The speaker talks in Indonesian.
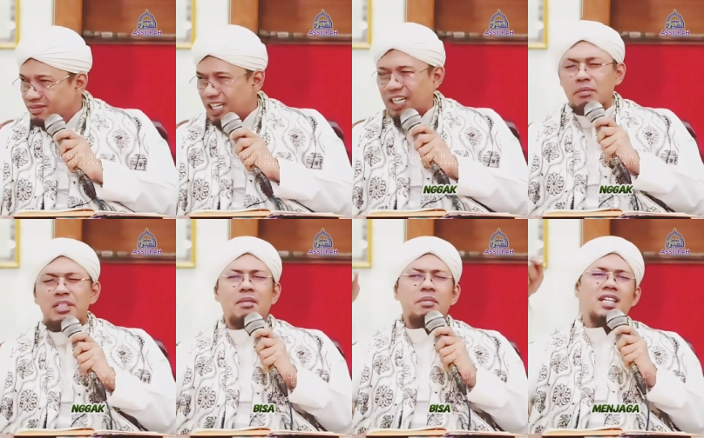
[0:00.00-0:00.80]
kada
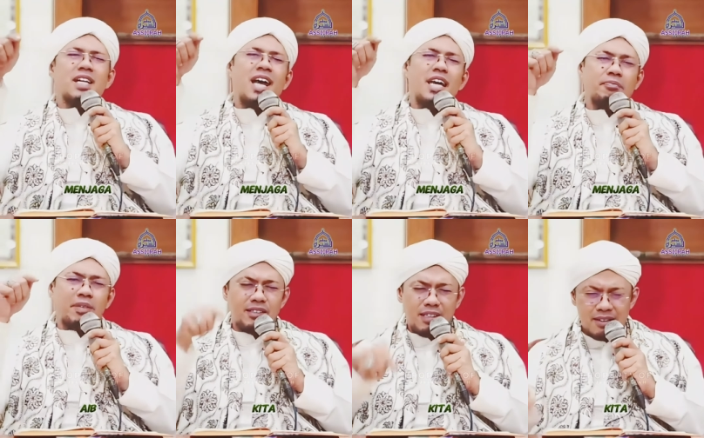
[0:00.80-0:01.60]
bisa menjaga aib
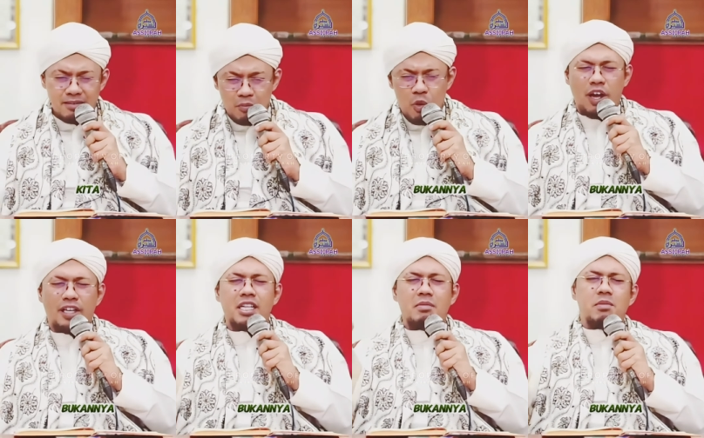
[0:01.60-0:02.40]
kita
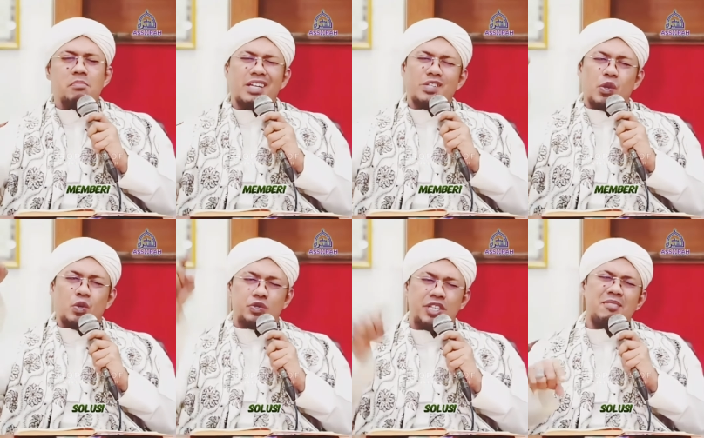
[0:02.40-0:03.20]
bukannya memberi
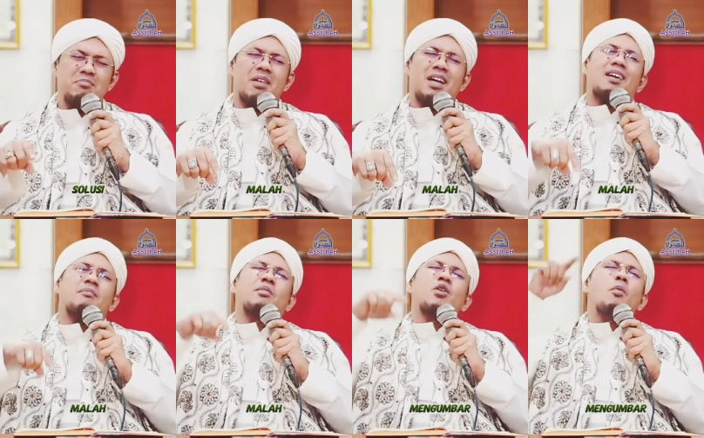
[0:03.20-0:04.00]
solusi malah
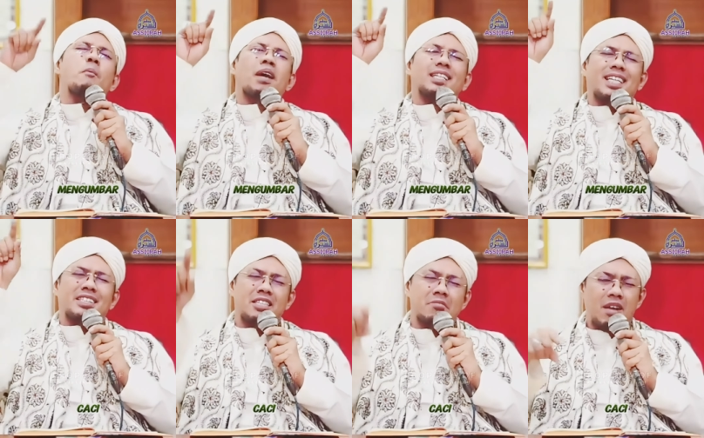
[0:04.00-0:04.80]
mengumbar
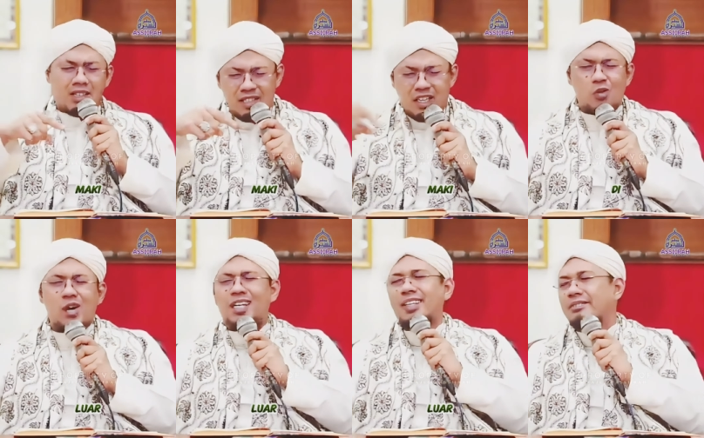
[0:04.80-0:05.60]
caci maki di
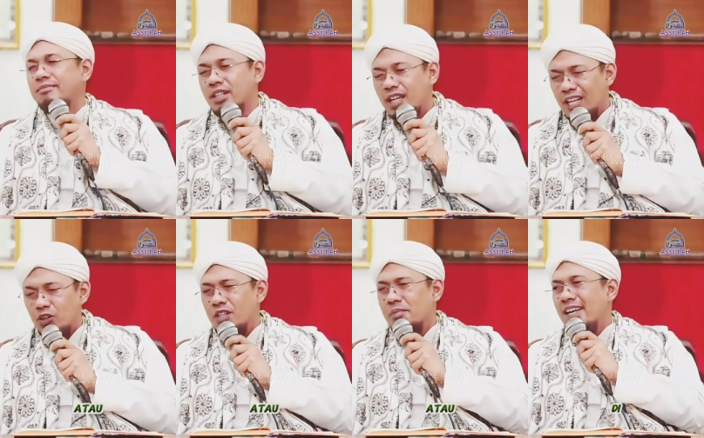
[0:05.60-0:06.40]
luar
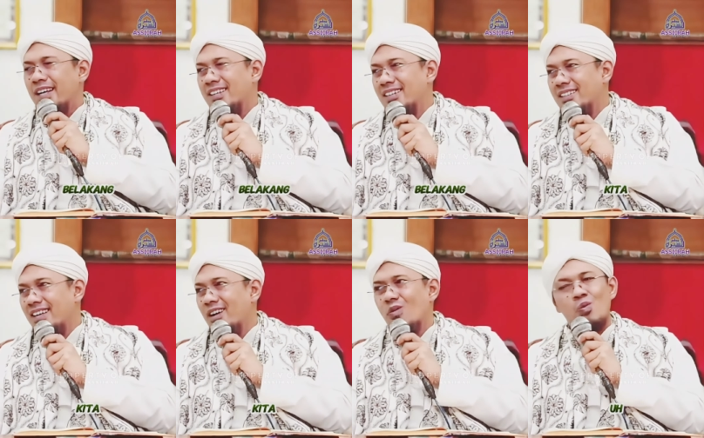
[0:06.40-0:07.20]
atau di belakang
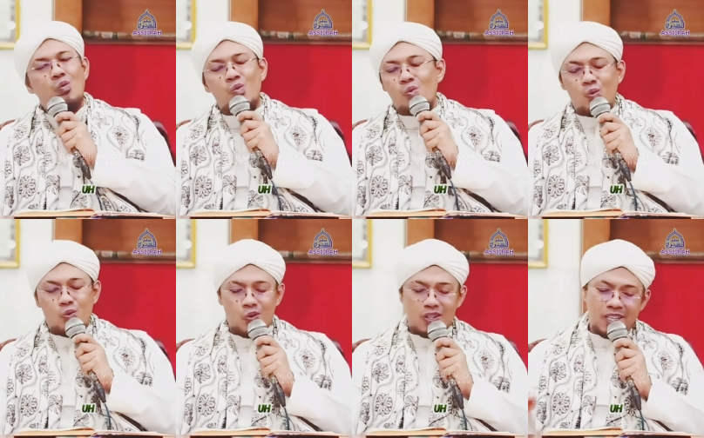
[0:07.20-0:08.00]
kita uh
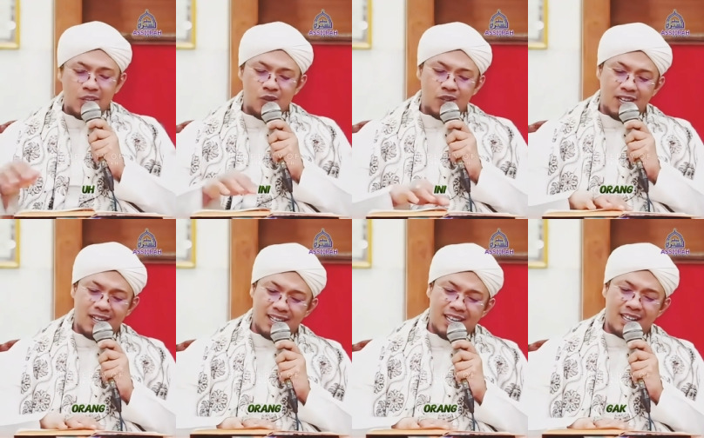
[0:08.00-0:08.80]
ini orang
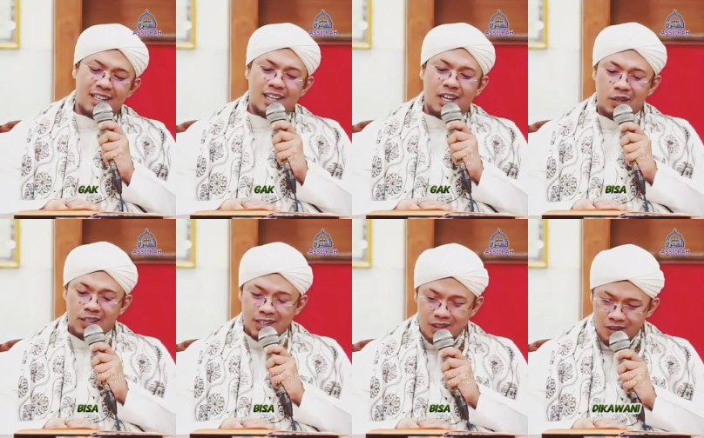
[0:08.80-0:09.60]
kada
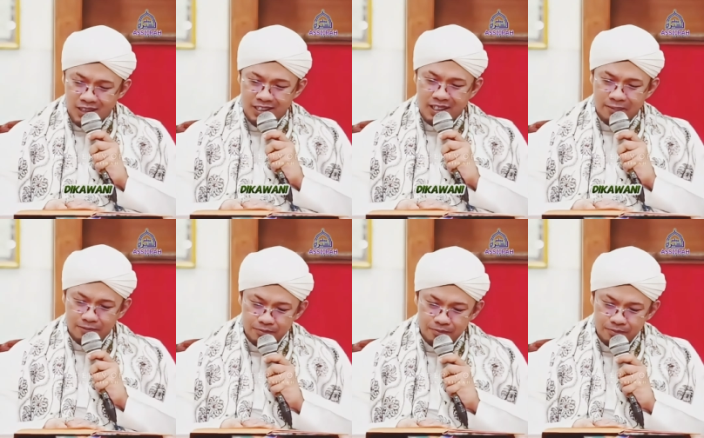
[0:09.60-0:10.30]
kawani kawani